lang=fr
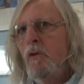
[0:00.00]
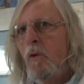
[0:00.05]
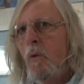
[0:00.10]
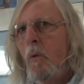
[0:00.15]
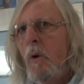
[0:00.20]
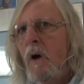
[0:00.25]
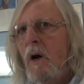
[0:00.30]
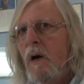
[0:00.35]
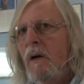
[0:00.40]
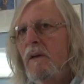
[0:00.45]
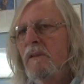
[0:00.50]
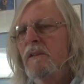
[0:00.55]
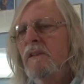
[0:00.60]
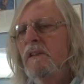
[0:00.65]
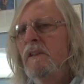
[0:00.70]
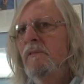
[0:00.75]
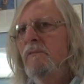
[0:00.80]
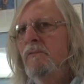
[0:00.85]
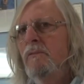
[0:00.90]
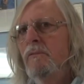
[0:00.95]
Trois,
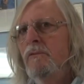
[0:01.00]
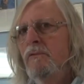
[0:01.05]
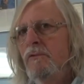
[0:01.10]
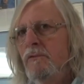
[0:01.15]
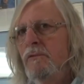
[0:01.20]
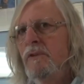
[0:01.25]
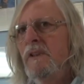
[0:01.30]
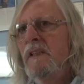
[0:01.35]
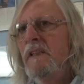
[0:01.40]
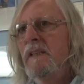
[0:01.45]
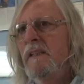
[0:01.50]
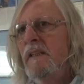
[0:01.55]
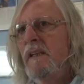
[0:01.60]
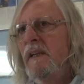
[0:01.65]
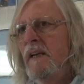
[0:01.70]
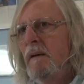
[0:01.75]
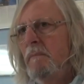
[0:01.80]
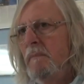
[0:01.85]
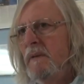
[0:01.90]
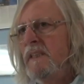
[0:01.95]
si vous
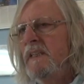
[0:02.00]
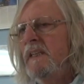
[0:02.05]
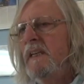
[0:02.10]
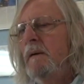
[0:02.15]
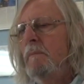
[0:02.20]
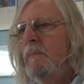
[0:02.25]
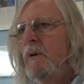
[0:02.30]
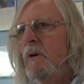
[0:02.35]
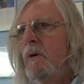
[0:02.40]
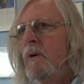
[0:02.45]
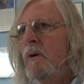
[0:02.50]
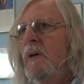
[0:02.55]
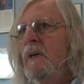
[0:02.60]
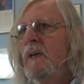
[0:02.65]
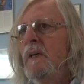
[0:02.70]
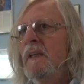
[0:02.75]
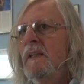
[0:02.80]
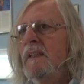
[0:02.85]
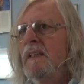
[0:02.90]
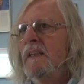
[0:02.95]
utilisez un médicament
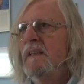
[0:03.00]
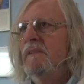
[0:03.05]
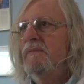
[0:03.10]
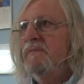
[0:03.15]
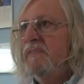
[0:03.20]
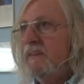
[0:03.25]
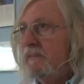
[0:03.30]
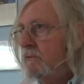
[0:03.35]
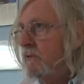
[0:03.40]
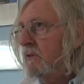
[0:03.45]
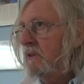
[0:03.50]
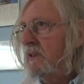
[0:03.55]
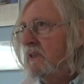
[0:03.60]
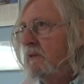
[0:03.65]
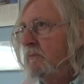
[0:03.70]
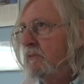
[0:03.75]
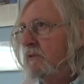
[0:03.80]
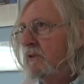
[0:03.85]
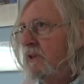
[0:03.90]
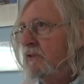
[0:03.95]
qui favorise
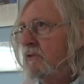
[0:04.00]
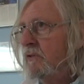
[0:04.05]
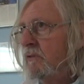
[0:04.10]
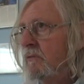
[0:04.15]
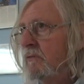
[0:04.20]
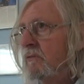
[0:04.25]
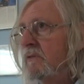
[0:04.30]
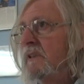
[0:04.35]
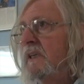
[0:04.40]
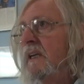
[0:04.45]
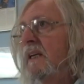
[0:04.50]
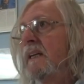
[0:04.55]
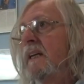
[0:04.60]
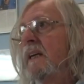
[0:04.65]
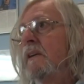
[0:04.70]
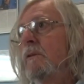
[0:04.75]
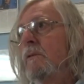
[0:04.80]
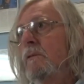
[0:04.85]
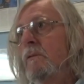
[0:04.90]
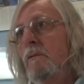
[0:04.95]
les mutations, ce qui est le
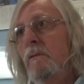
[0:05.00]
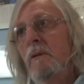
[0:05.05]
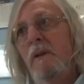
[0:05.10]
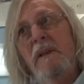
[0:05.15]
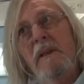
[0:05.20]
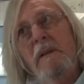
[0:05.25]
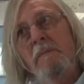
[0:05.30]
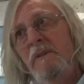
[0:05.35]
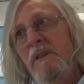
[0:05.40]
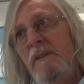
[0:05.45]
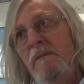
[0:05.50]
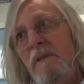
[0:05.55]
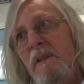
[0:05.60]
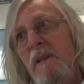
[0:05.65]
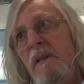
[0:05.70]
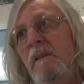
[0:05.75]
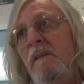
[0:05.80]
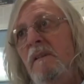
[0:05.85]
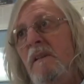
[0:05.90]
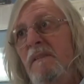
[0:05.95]
cas du
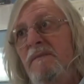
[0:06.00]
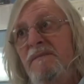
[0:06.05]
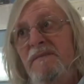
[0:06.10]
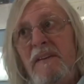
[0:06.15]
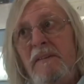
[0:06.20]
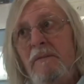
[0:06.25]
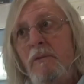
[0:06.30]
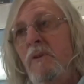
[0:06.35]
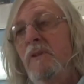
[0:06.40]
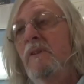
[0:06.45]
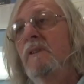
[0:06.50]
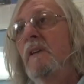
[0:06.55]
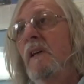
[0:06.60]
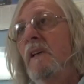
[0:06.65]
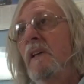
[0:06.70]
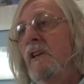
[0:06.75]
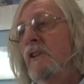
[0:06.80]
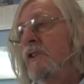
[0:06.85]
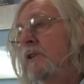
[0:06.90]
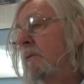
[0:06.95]
remdesivir, ça favorise,
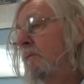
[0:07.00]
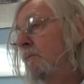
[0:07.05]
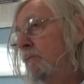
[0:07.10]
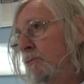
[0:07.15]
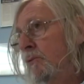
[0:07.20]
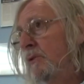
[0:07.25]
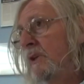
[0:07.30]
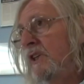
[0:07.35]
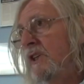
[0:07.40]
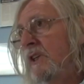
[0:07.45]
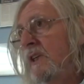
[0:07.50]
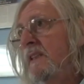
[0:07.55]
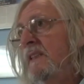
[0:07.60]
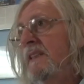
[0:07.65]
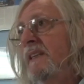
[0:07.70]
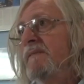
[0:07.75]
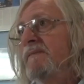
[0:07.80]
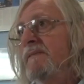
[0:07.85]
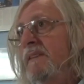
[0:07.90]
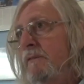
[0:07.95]
un agent mutagène,
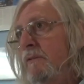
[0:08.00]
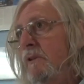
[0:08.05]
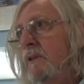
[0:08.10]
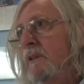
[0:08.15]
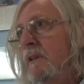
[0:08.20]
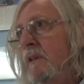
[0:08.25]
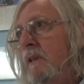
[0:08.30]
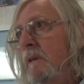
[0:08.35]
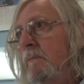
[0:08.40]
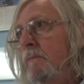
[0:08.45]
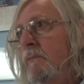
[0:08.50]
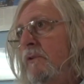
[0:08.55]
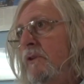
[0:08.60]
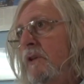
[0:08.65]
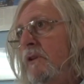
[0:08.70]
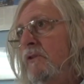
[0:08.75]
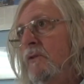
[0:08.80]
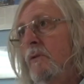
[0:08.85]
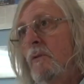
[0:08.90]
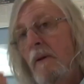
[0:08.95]
ça favorise les
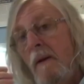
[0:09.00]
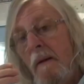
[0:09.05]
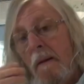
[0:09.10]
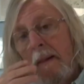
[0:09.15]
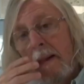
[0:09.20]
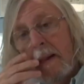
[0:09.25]
mutations.